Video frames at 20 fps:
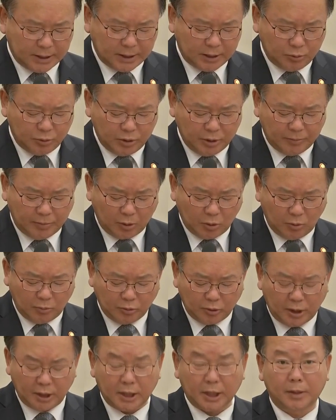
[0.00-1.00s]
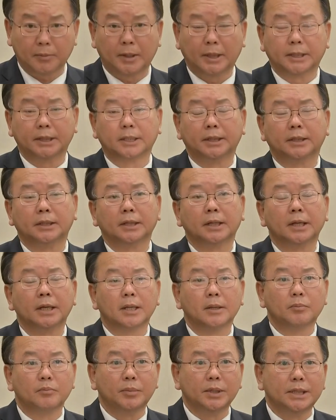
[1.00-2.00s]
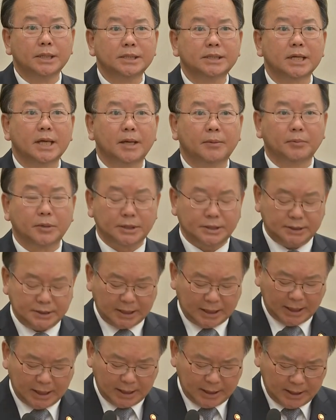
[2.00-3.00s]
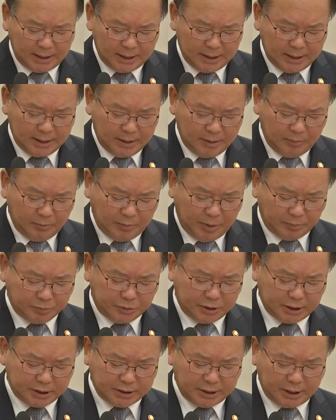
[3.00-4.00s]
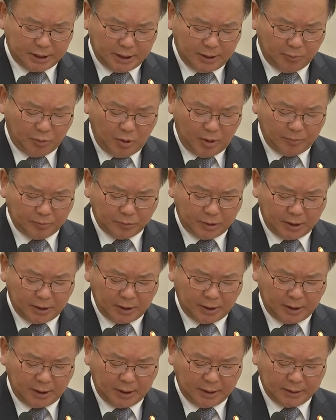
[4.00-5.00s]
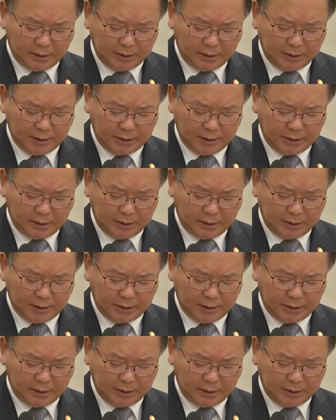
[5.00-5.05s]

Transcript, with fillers: 지난 6일 미세먼지 사회재난법을 비롯해 실내 공기질 관리법과